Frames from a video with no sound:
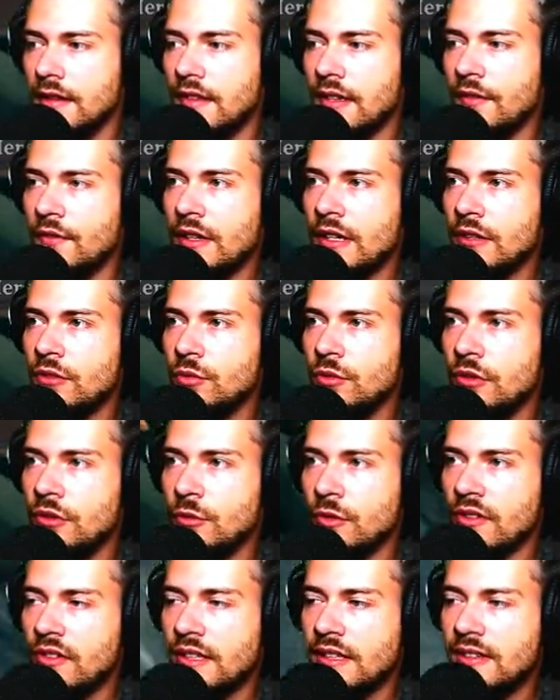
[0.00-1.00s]
Jetzt haben wir natürlich
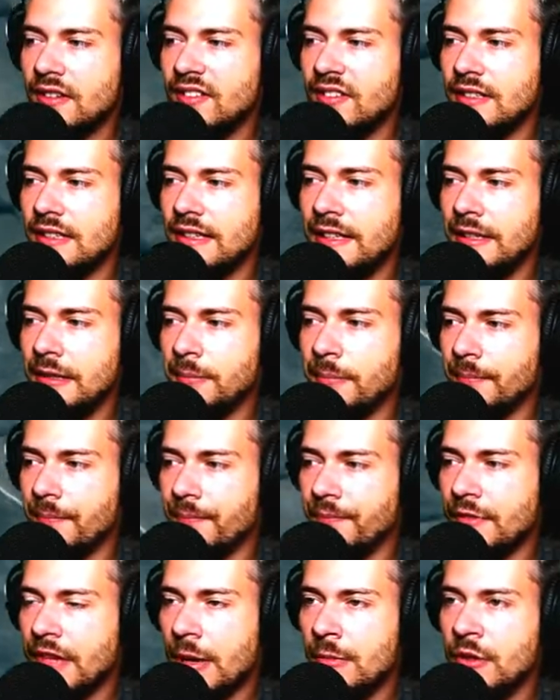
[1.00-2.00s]
nur 60
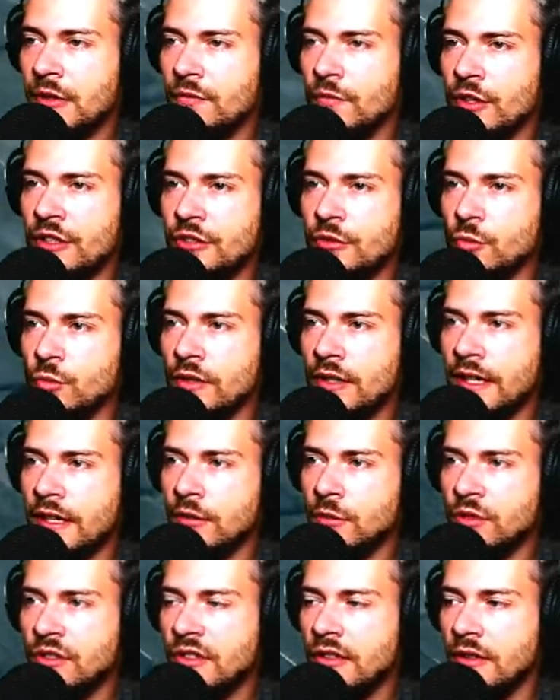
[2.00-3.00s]
Leben. Damit würde ich
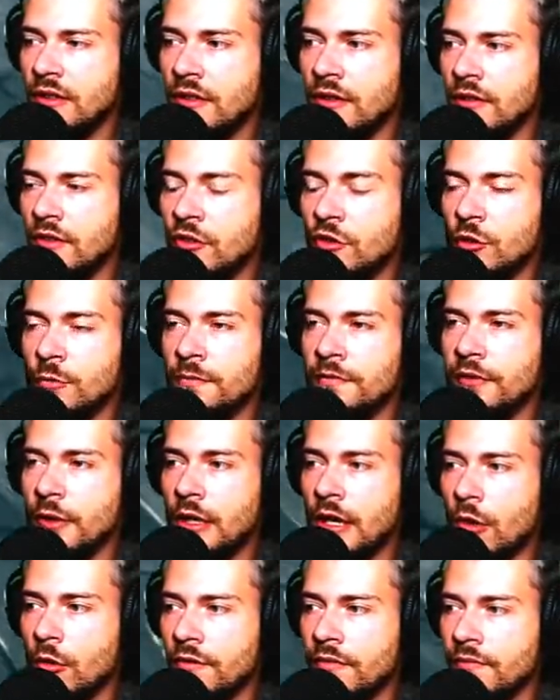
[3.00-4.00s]
ungern durch die Sümpfe
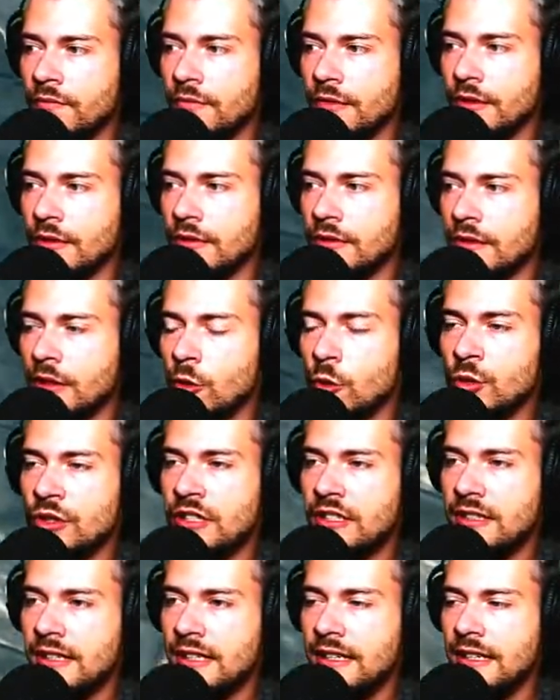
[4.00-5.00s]
laufen.
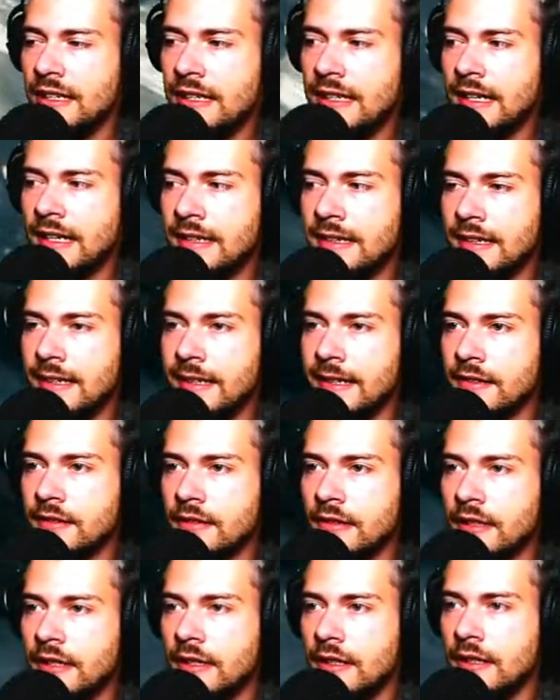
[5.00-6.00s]
Honig geht eh gerade leer.
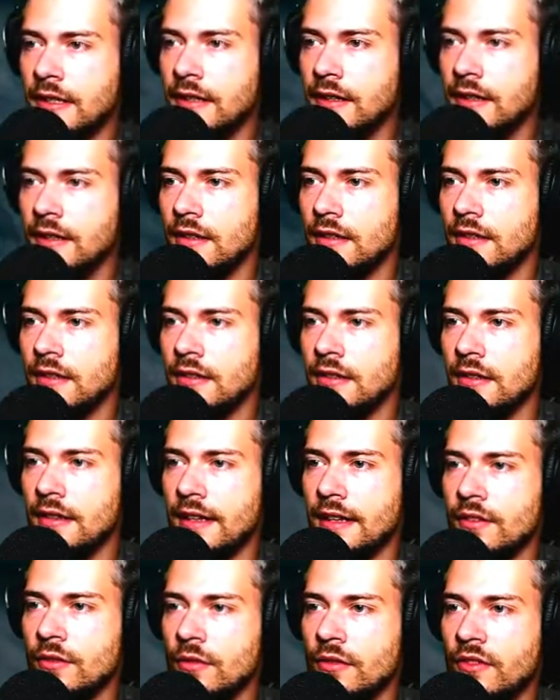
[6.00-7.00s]
Dann
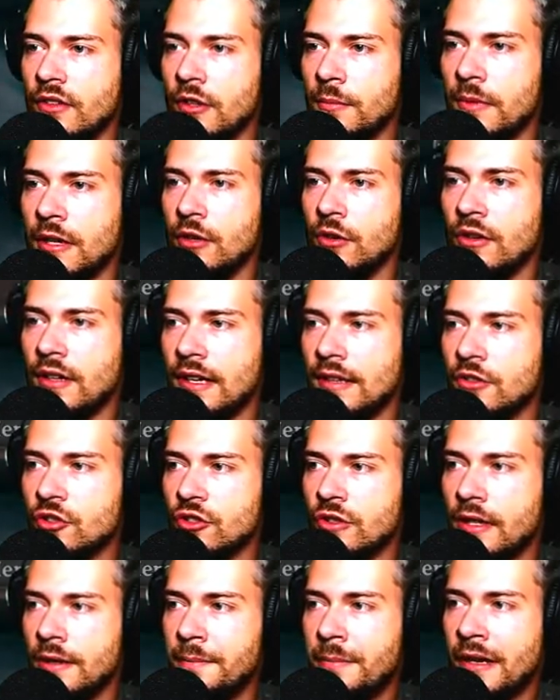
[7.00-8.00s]
lasst uns hier mal noch ganz
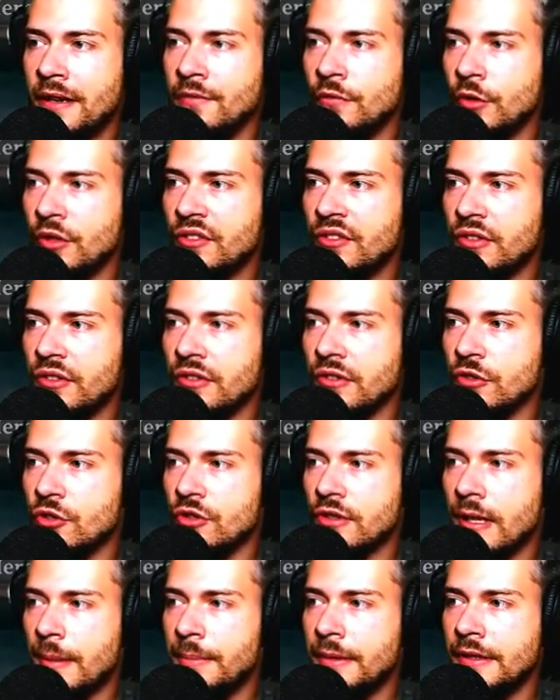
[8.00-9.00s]
schnell ein paar Würstchen
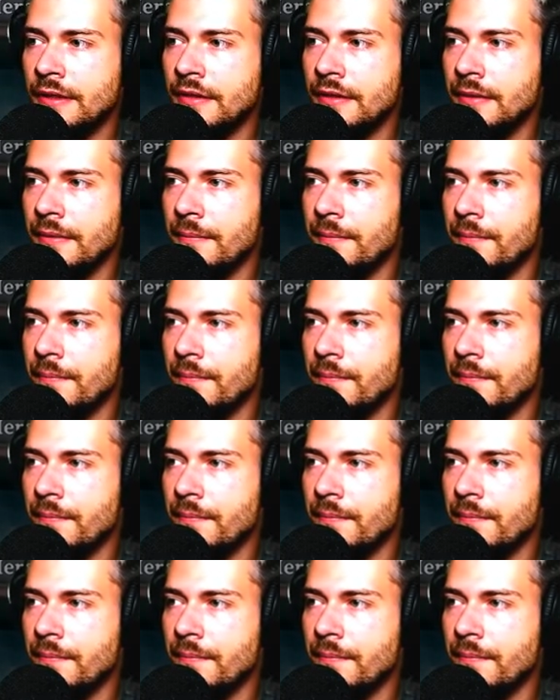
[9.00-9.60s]
schnappen.